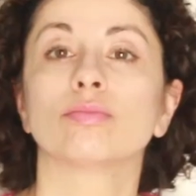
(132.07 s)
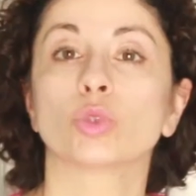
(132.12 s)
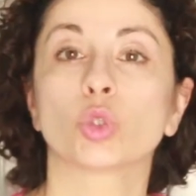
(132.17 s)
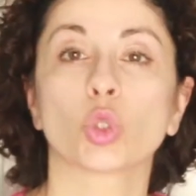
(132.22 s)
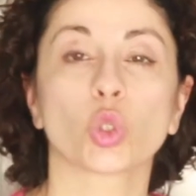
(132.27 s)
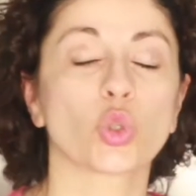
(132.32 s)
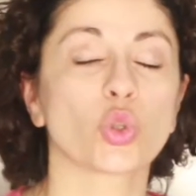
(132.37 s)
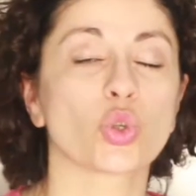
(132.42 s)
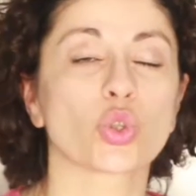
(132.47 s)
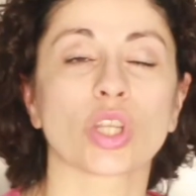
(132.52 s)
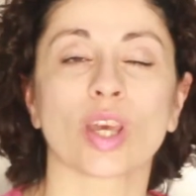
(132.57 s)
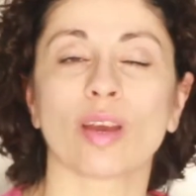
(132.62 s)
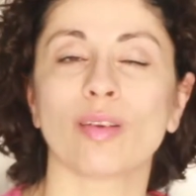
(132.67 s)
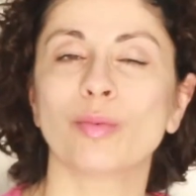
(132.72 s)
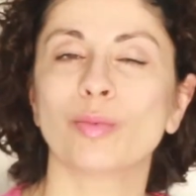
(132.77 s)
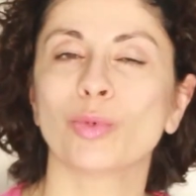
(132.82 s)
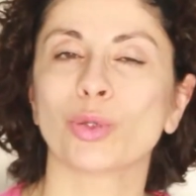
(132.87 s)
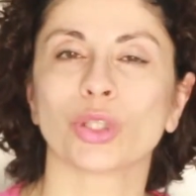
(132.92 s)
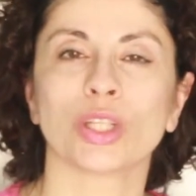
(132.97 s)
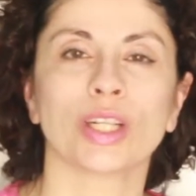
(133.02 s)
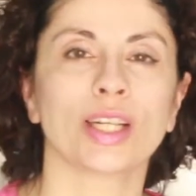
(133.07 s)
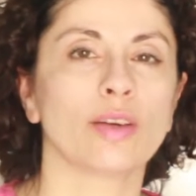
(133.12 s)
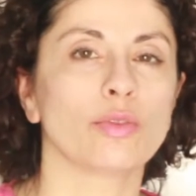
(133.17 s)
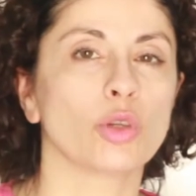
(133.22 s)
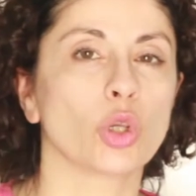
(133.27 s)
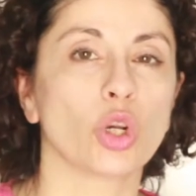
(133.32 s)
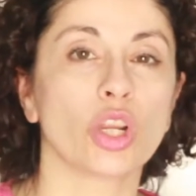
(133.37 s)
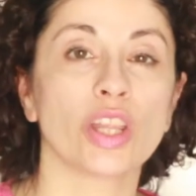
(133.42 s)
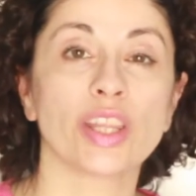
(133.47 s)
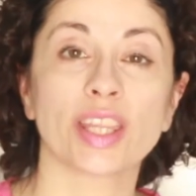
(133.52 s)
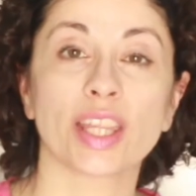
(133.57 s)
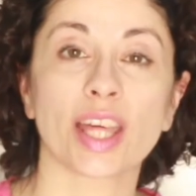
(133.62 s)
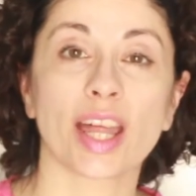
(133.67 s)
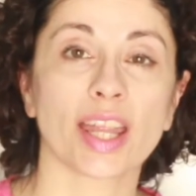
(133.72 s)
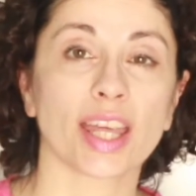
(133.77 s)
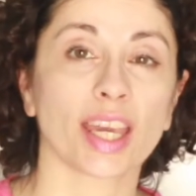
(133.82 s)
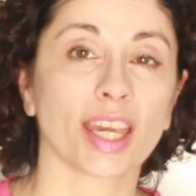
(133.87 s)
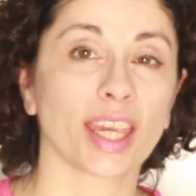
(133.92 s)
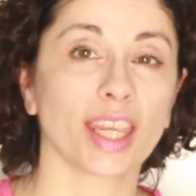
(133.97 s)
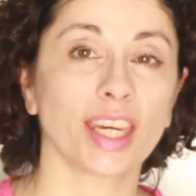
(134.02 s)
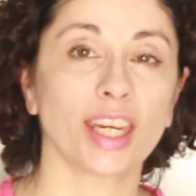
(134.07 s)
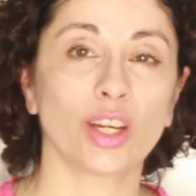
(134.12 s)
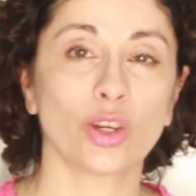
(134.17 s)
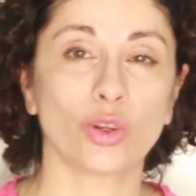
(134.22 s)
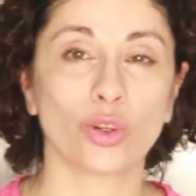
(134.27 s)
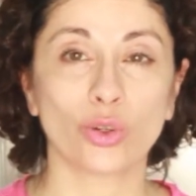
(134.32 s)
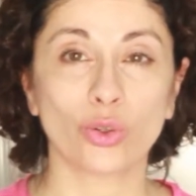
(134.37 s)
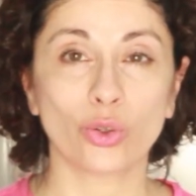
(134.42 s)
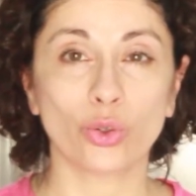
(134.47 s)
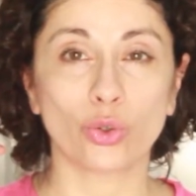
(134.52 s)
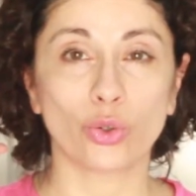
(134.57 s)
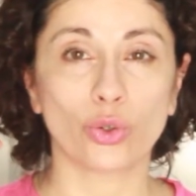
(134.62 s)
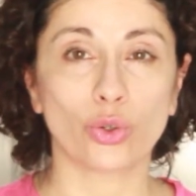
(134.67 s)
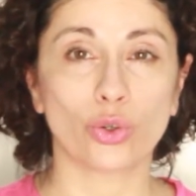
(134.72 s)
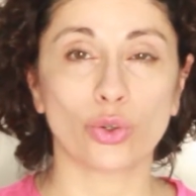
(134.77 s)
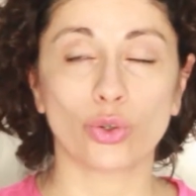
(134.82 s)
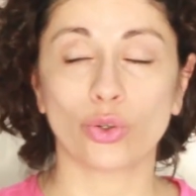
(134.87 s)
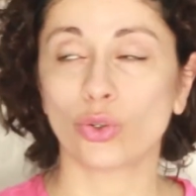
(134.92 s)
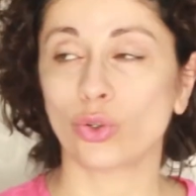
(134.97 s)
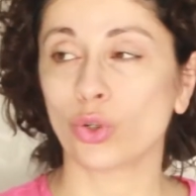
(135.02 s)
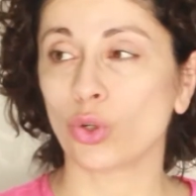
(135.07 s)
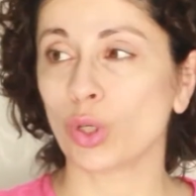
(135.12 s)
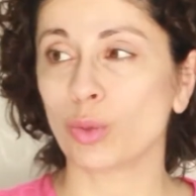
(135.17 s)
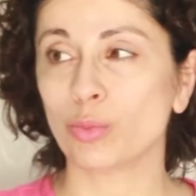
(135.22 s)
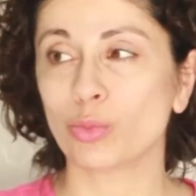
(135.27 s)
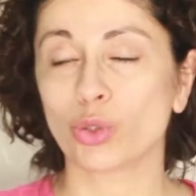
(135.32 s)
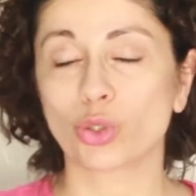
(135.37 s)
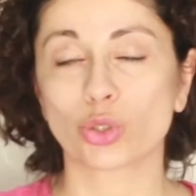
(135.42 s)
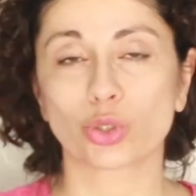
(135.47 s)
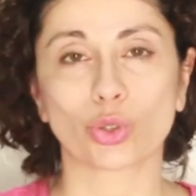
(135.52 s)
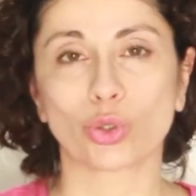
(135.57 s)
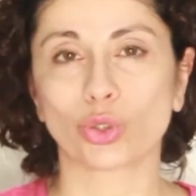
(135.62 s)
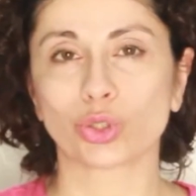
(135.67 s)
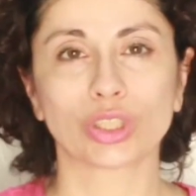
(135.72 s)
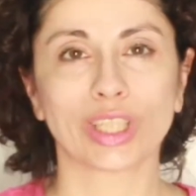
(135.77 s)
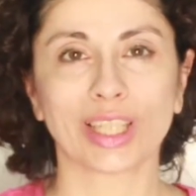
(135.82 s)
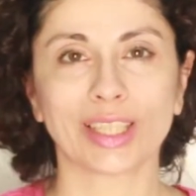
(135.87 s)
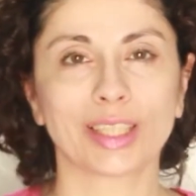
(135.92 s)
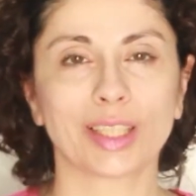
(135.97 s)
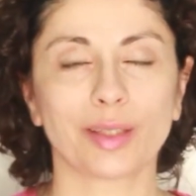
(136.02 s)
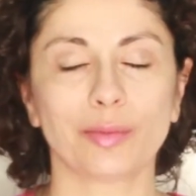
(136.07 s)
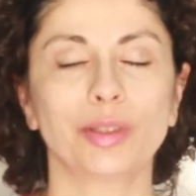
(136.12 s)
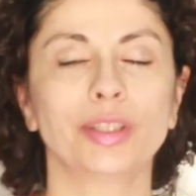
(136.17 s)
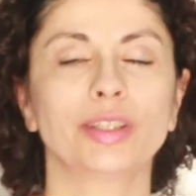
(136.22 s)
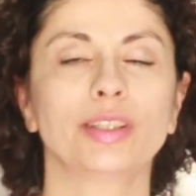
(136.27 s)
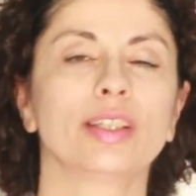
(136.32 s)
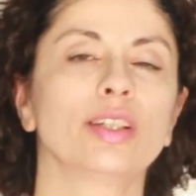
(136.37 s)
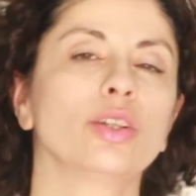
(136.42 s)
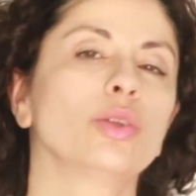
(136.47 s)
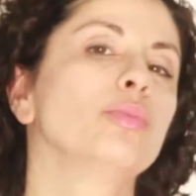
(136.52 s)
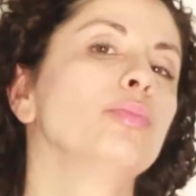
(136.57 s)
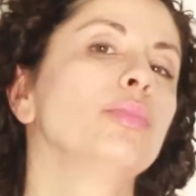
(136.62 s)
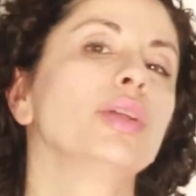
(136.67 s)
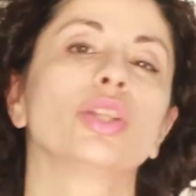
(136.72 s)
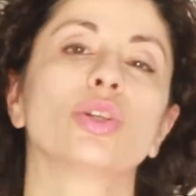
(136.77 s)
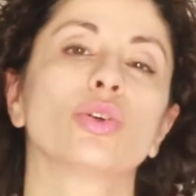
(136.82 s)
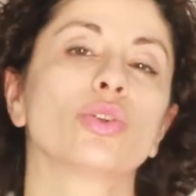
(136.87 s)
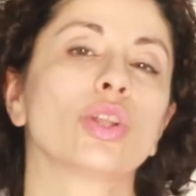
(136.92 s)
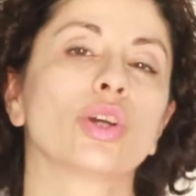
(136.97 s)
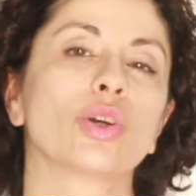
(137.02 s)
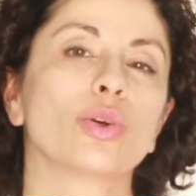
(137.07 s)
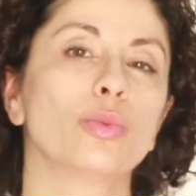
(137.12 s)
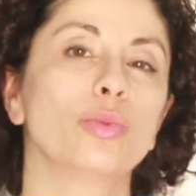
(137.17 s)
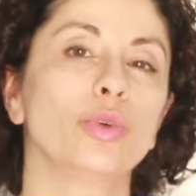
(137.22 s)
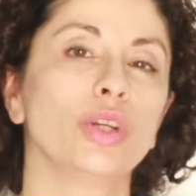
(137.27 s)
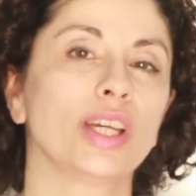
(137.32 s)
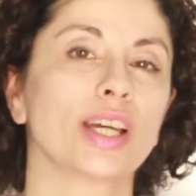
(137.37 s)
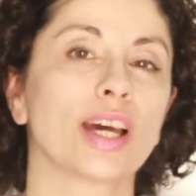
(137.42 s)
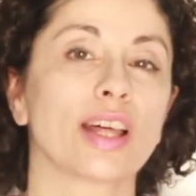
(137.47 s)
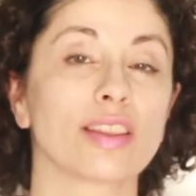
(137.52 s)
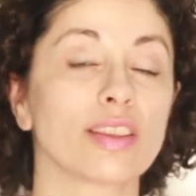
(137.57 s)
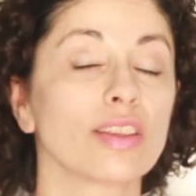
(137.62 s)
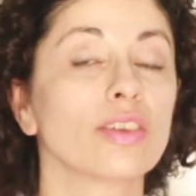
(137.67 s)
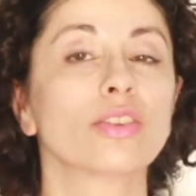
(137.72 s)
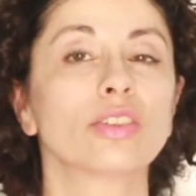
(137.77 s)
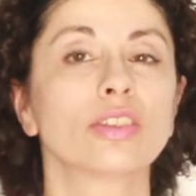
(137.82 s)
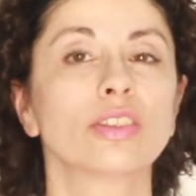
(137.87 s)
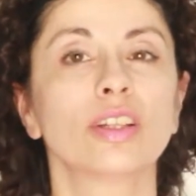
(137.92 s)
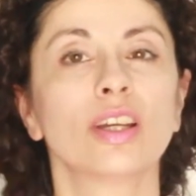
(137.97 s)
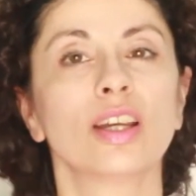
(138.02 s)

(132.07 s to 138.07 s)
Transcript: Todos sabemos de la violencia de género, lo oímos constantemente en los medios de comunicación.